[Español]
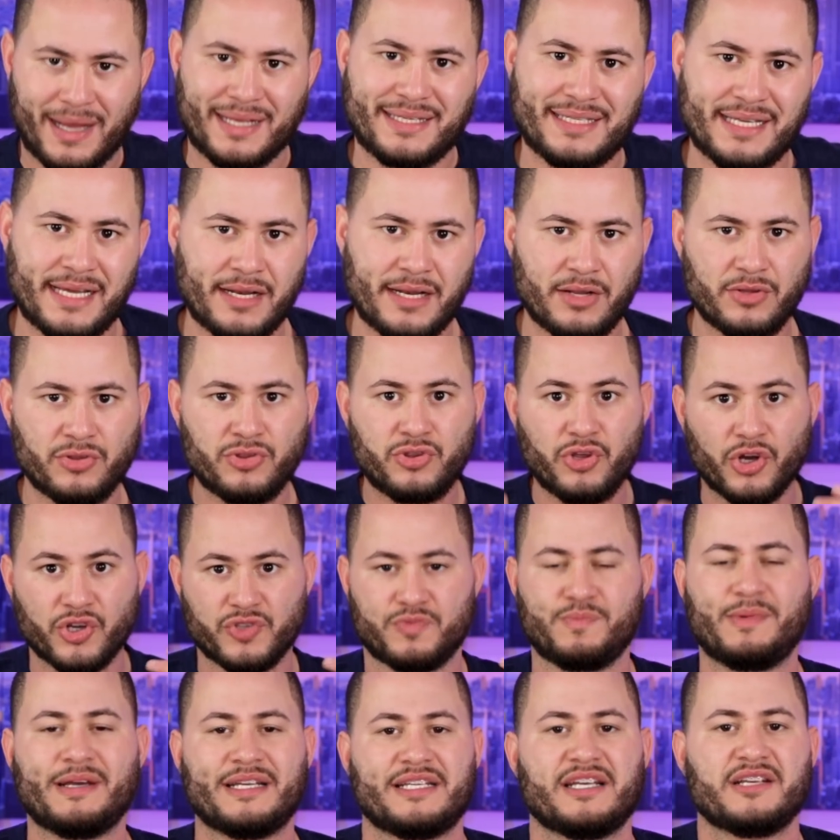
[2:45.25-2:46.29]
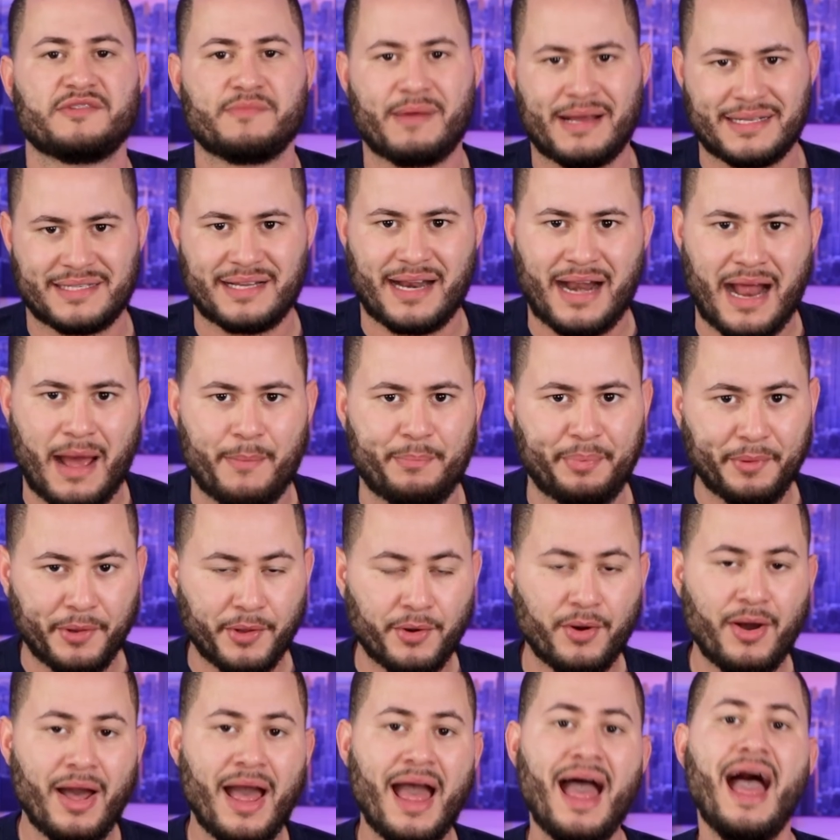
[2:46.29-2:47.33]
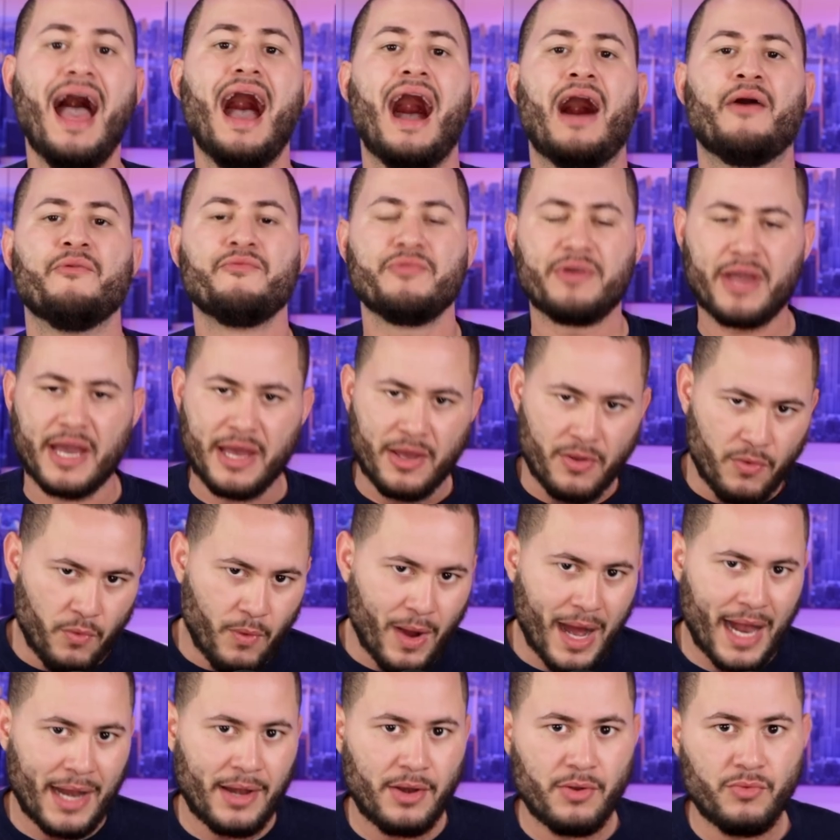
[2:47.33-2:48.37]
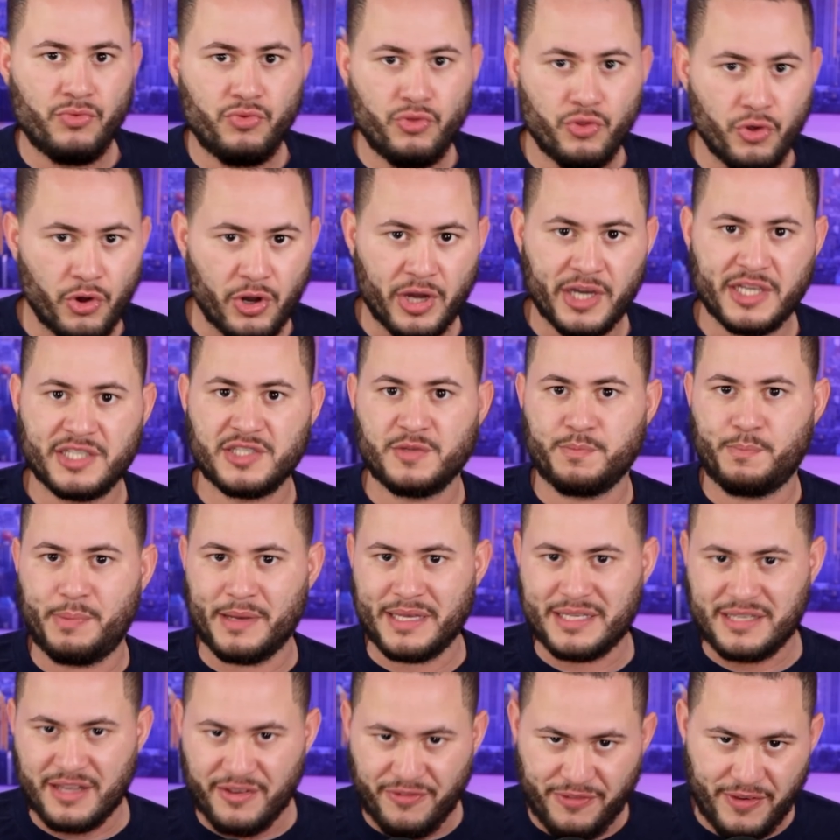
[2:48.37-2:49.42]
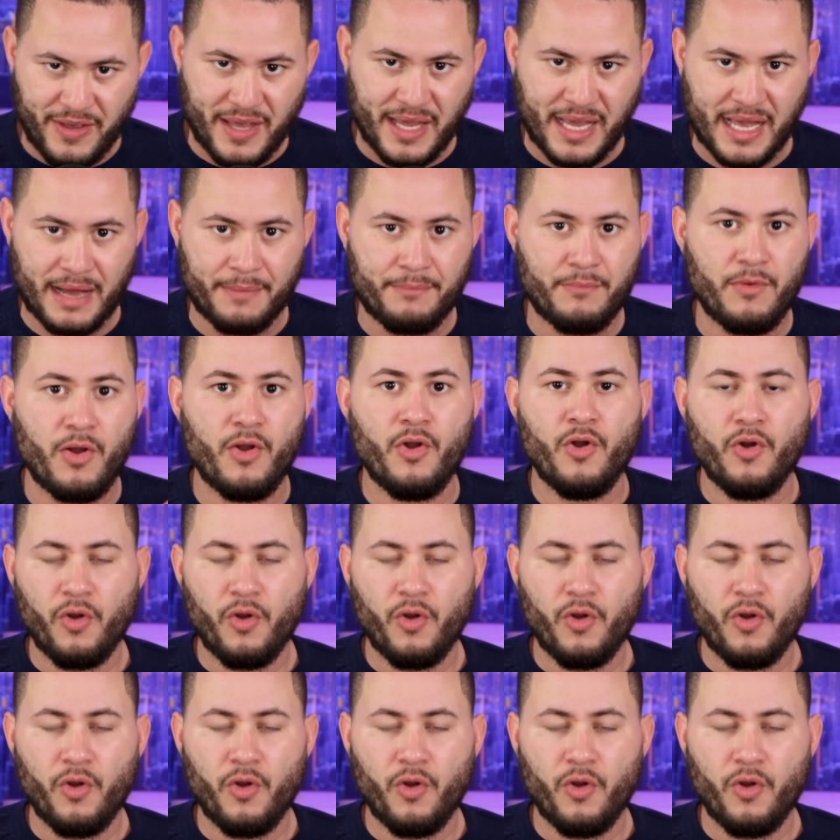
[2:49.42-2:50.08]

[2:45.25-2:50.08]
va a hacer dos veces más rápido, aunque igual no especifican